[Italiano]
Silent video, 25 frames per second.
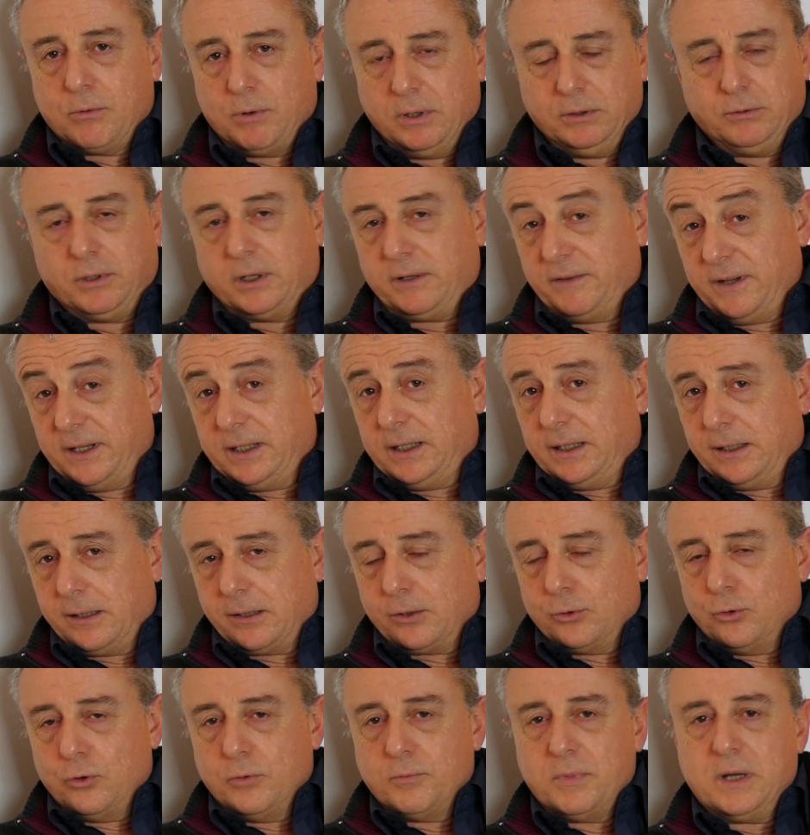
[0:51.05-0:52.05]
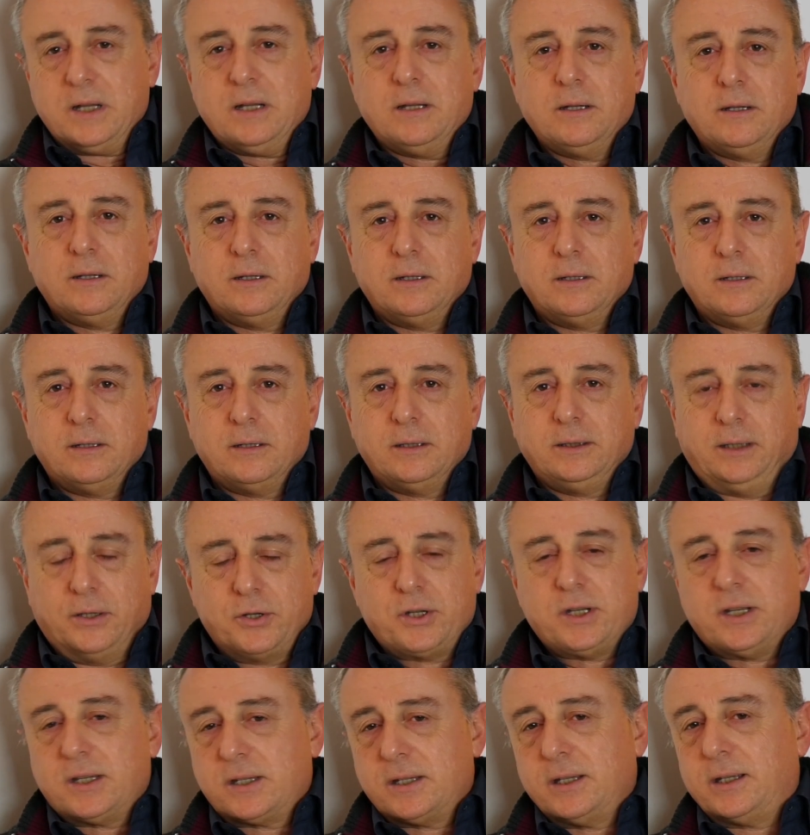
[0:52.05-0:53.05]
Quando arrivai a Roma eh,
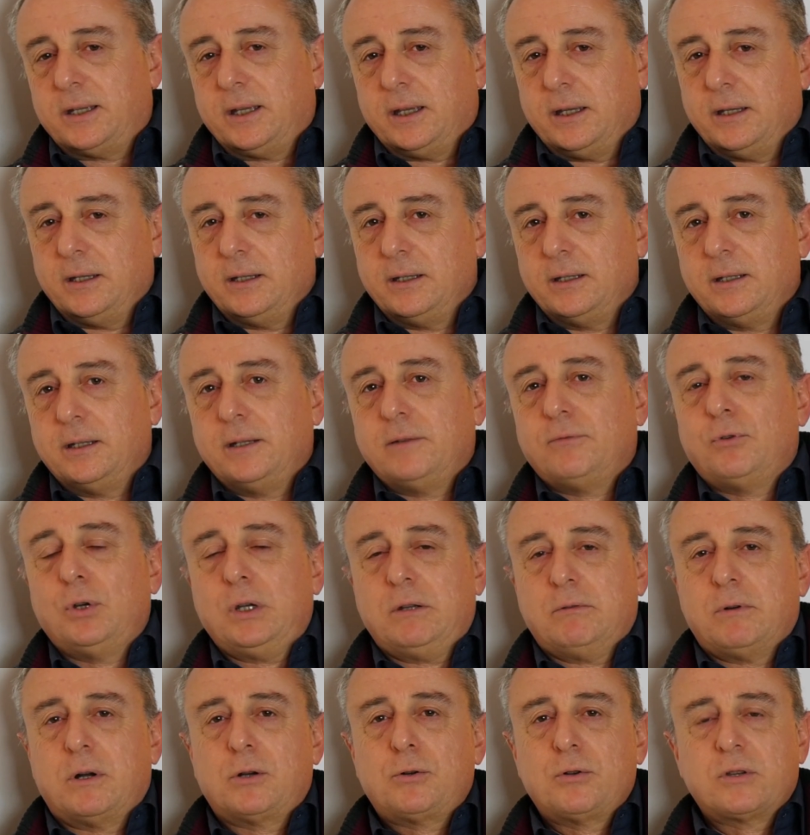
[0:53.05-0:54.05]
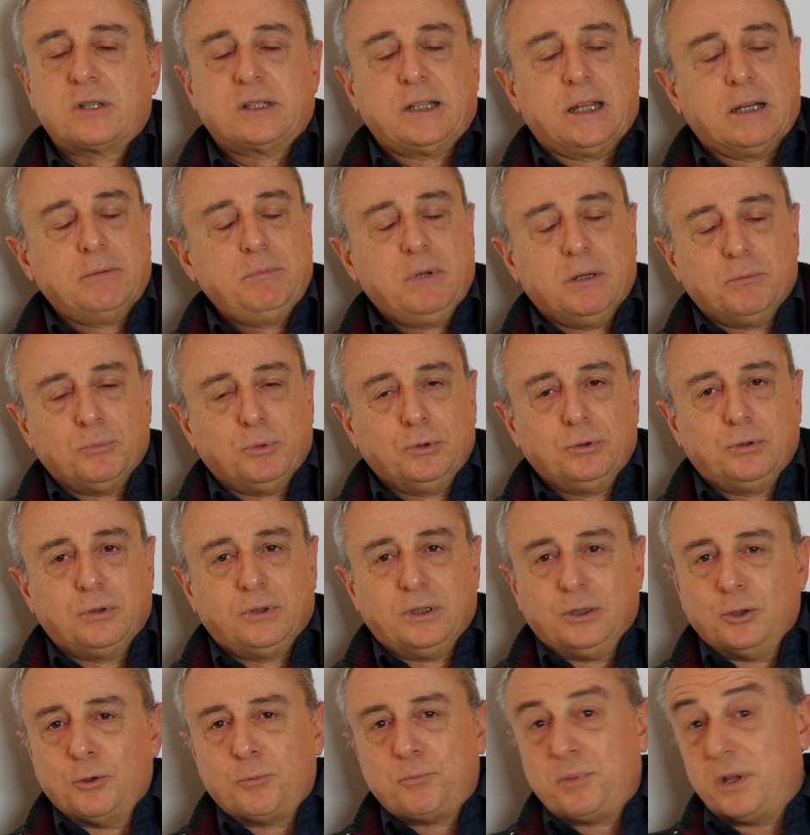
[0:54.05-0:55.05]
decisi che volevo accostarmi al mondo
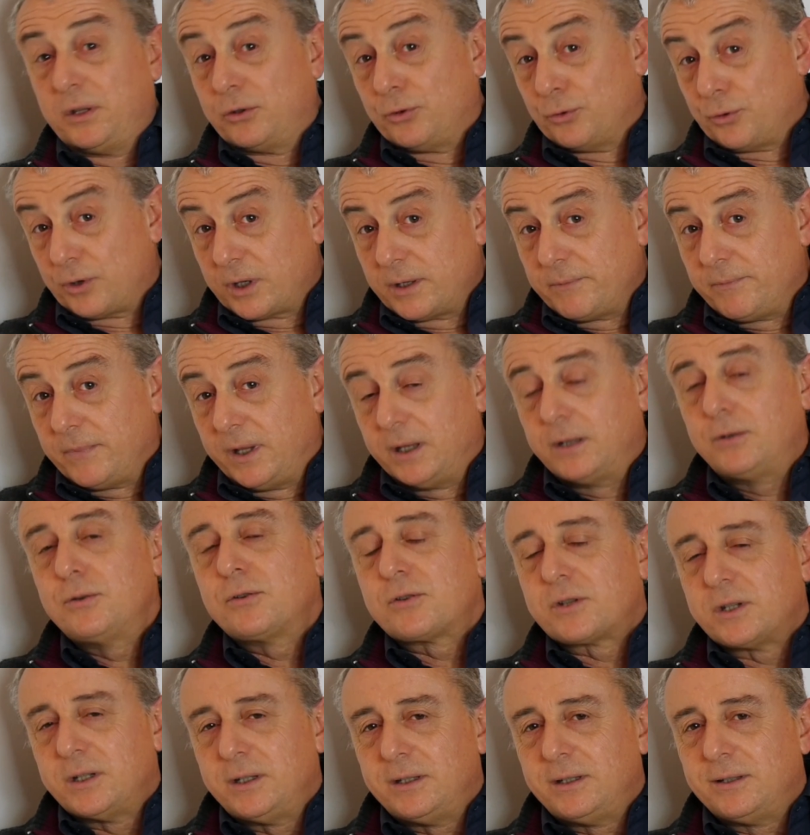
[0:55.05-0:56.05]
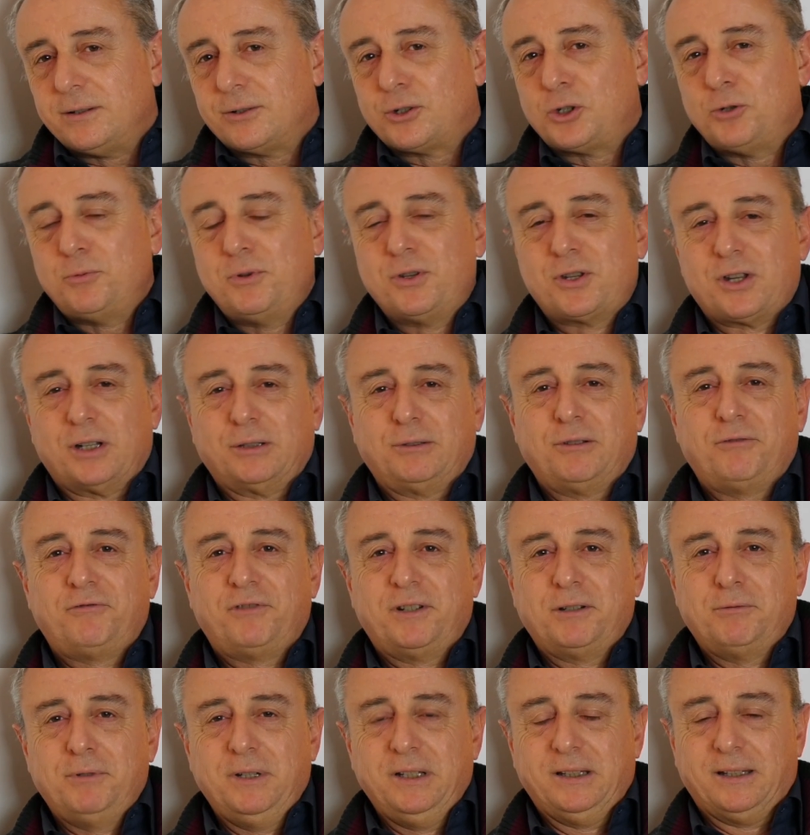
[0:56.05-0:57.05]
dei doppiatori e così ho cominciato a
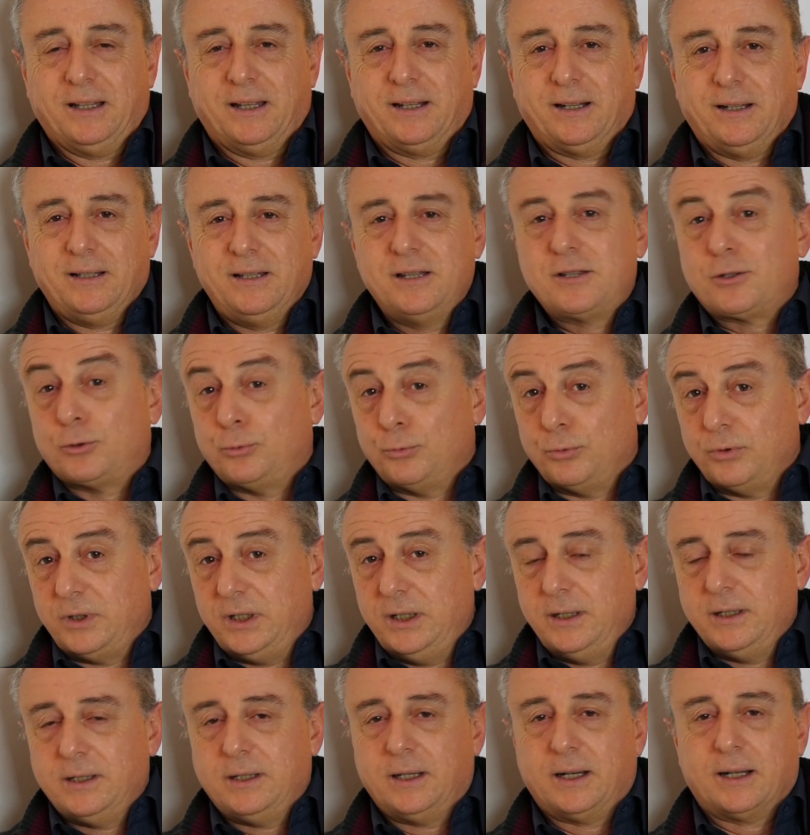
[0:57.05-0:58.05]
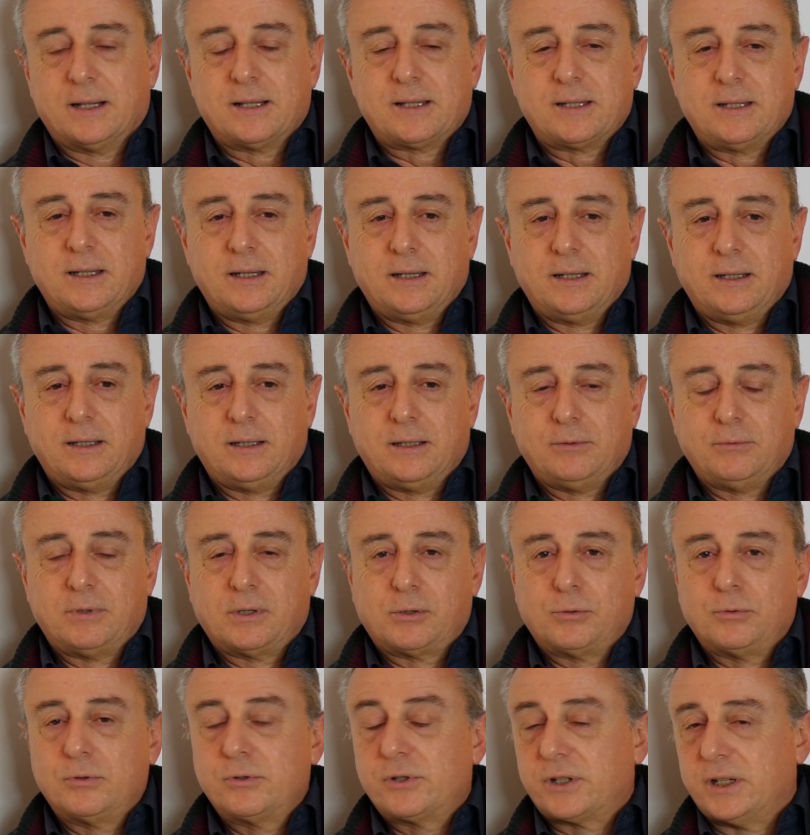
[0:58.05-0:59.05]
frequentare gli studi grazie a
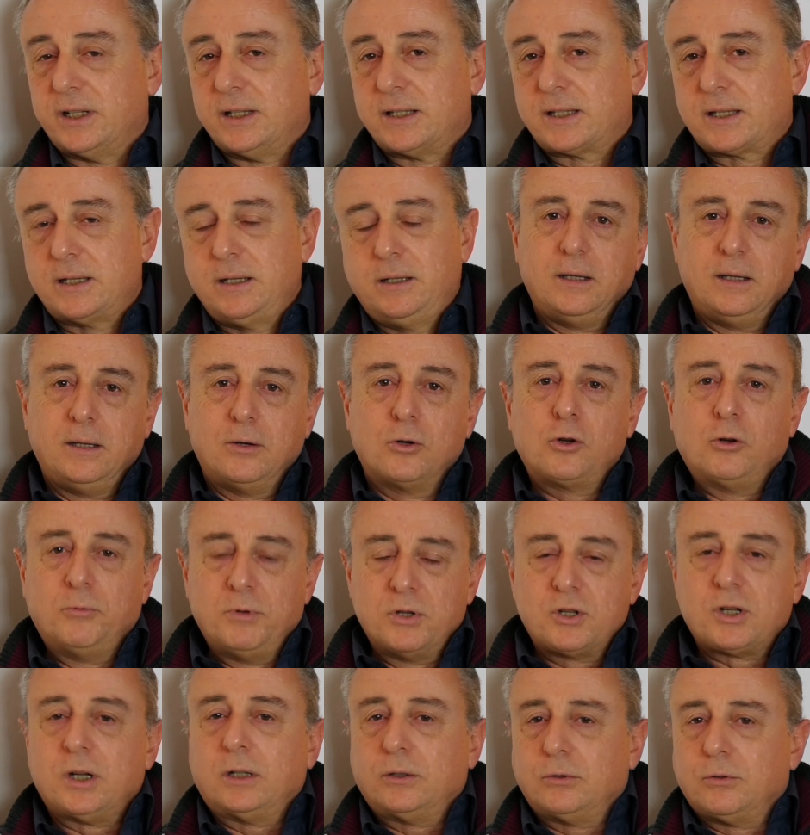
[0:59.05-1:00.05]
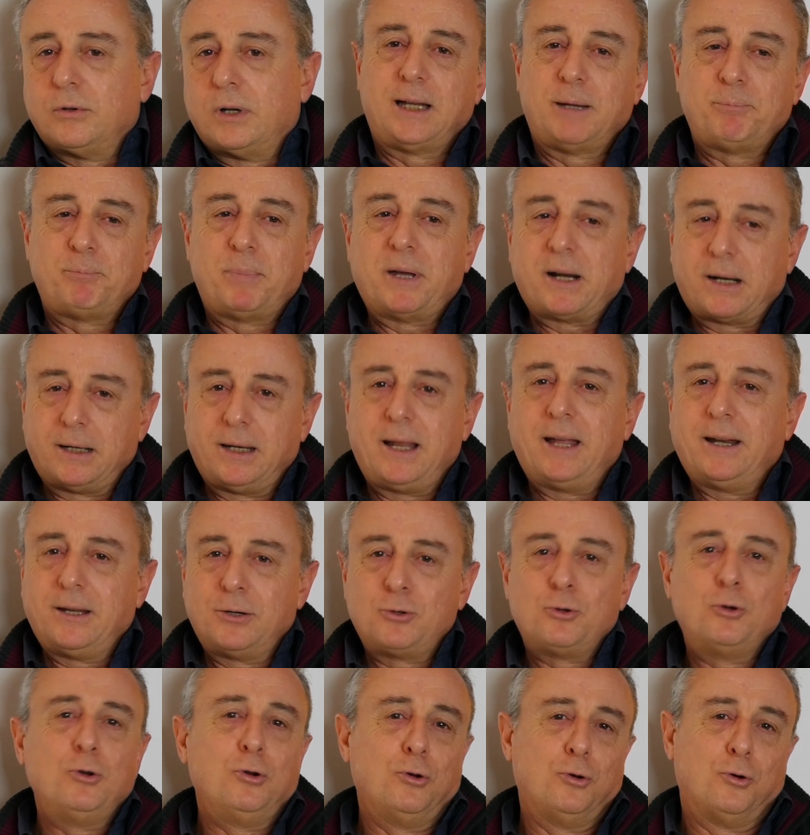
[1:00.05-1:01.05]
una conoscenza e ho cominciato a
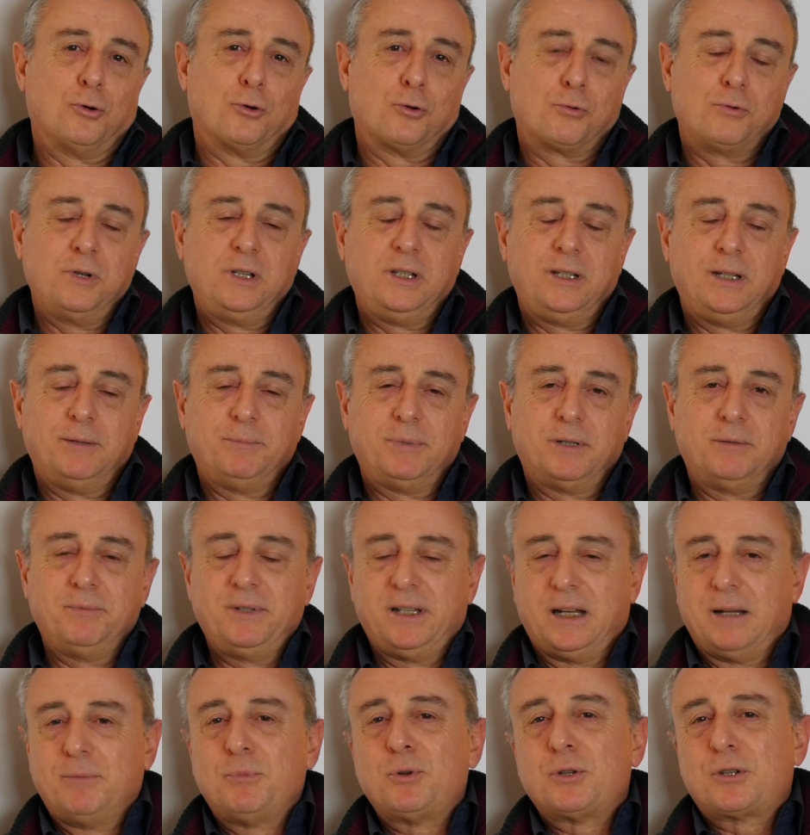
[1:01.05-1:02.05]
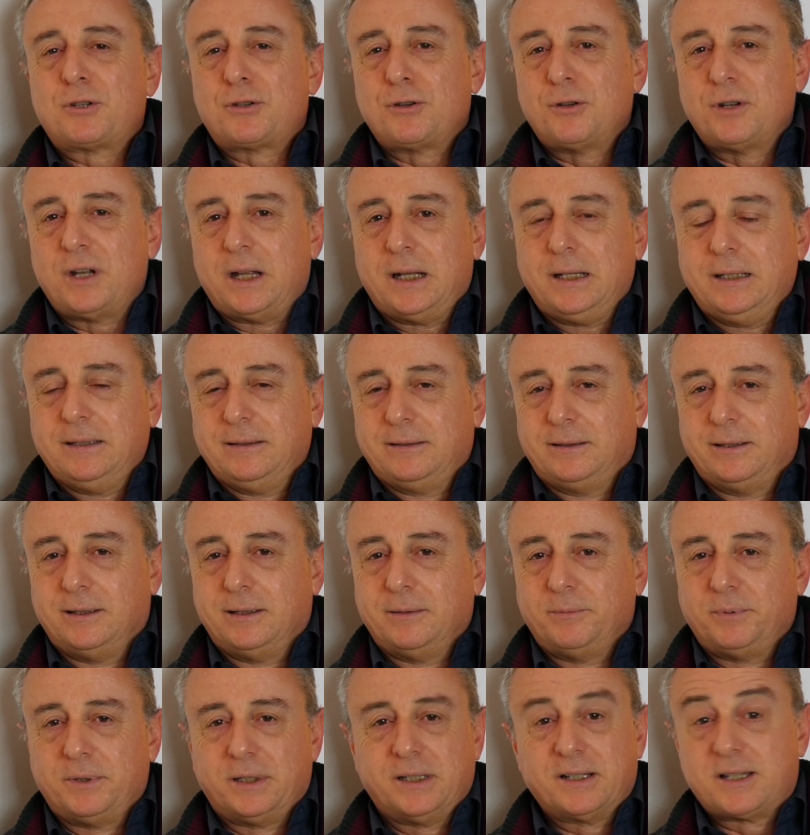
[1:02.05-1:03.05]
parlare con loro, quindi per me era
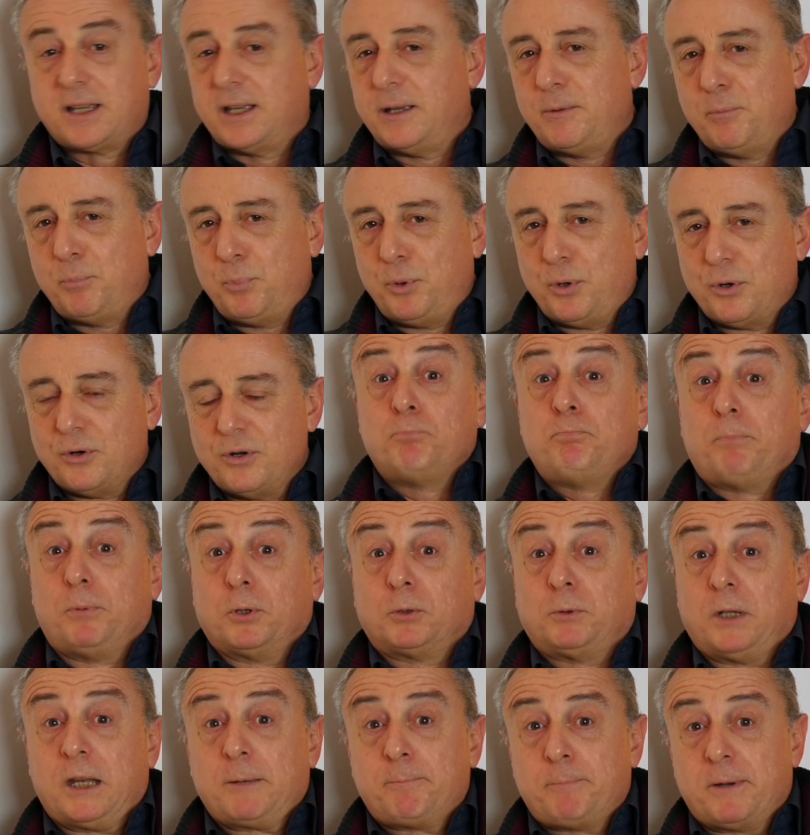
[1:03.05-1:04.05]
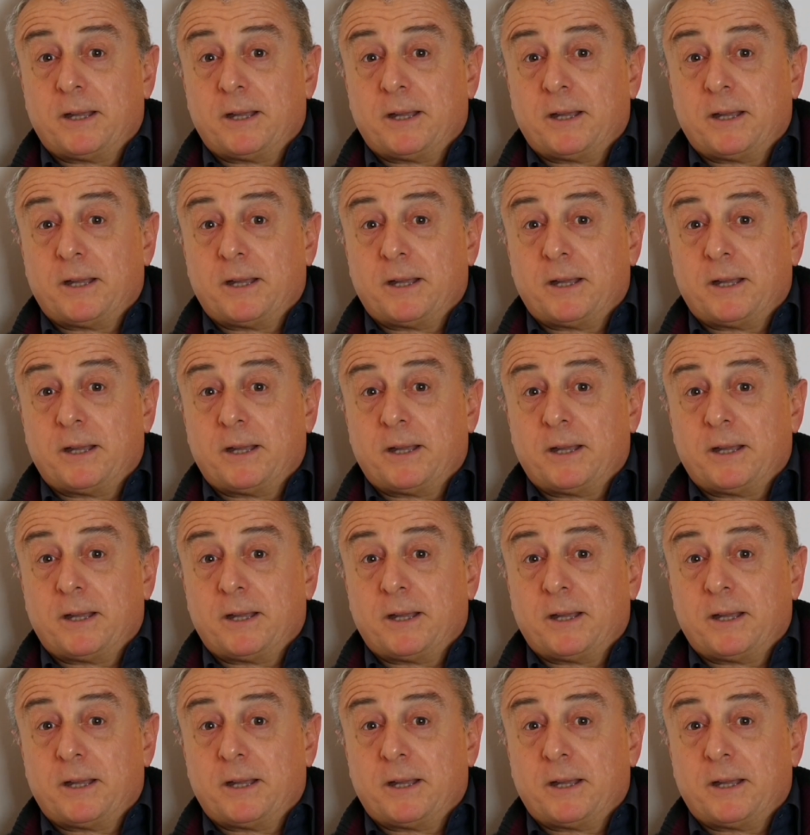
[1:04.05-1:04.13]
emozionante per esempio poter